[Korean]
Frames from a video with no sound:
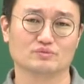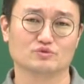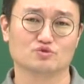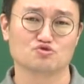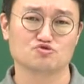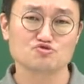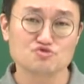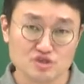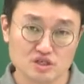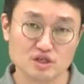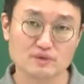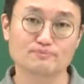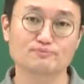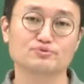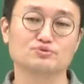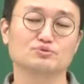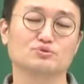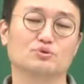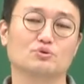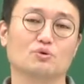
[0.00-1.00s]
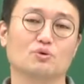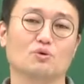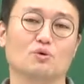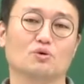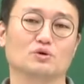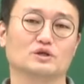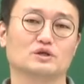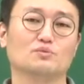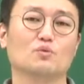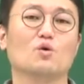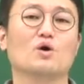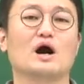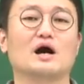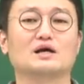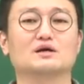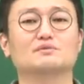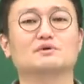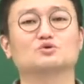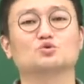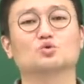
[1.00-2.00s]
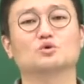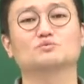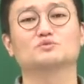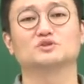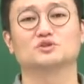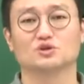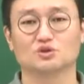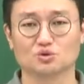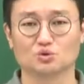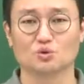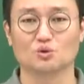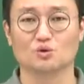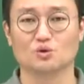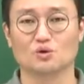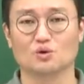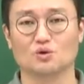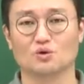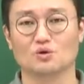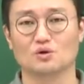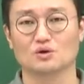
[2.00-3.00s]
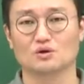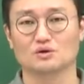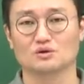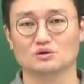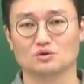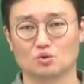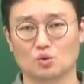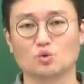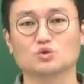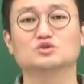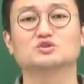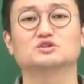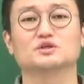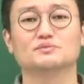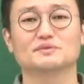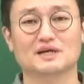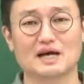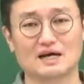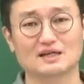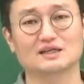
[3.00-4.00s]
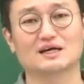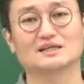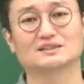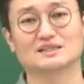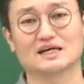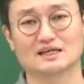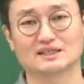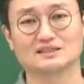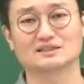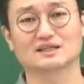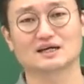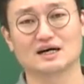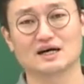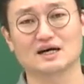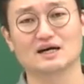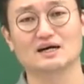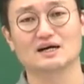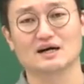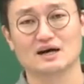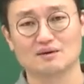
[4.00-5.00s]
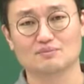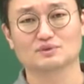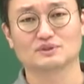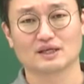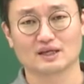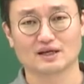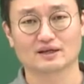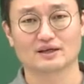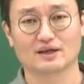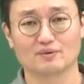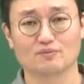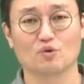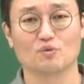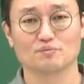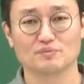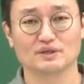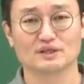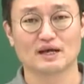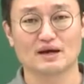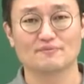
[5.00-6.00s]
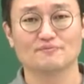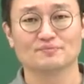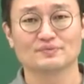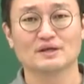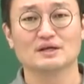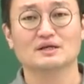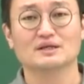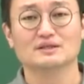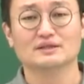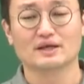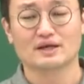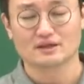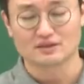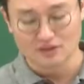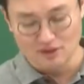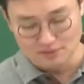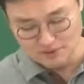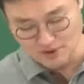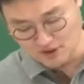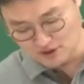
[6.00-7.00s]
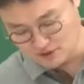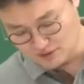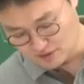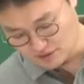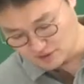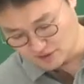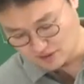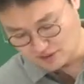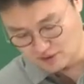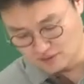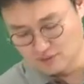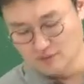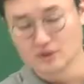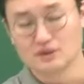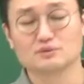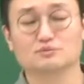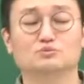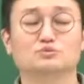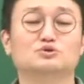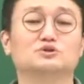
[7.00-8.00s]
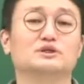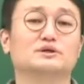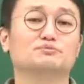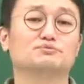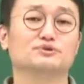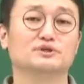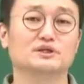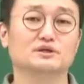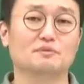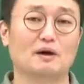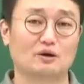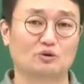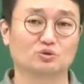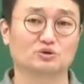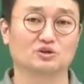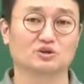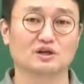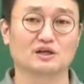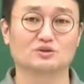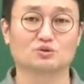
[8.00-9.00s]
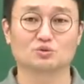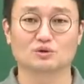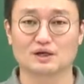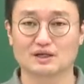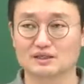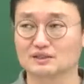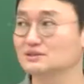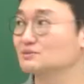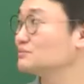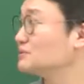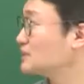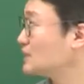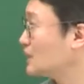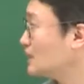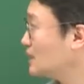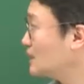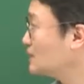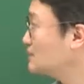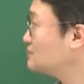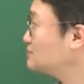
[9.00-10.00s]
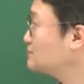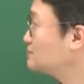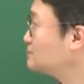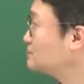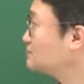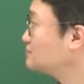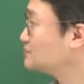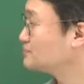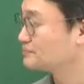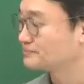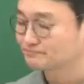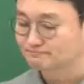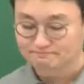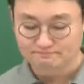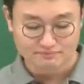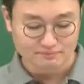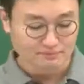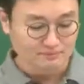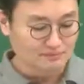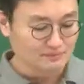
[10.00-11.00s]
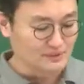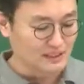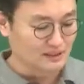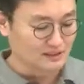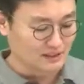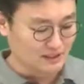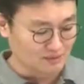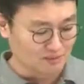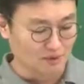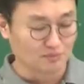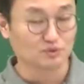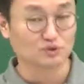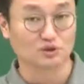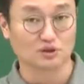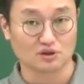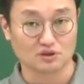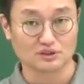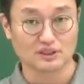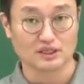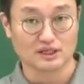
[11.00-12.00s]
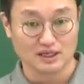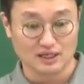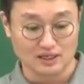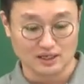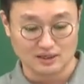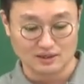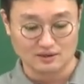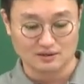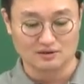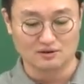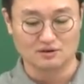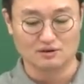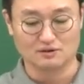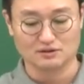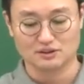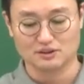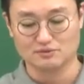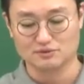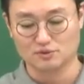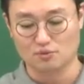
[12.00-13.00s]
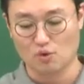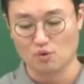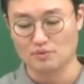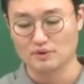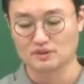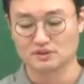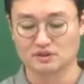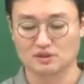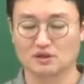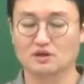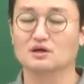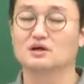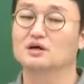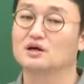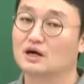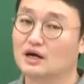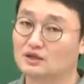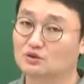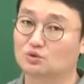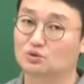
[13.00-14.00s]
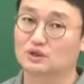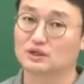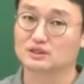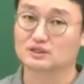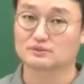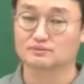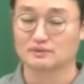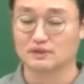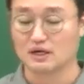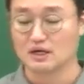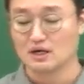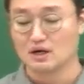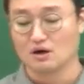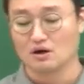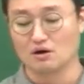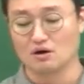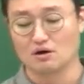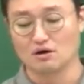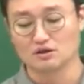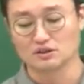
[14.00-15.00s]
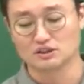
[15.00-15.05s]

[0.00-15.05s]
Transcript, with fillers: 충실히 풀고 기본 강의만 조금 들어도 고득점이 가능하지 않을까 한번 생각해 봅니다. 네, 그러면 어, 문제풀이 바로 들어가도록 하겠습니다. 1번부터 제가 어, 시험지 보면서 하도록 하겠습니다. 어,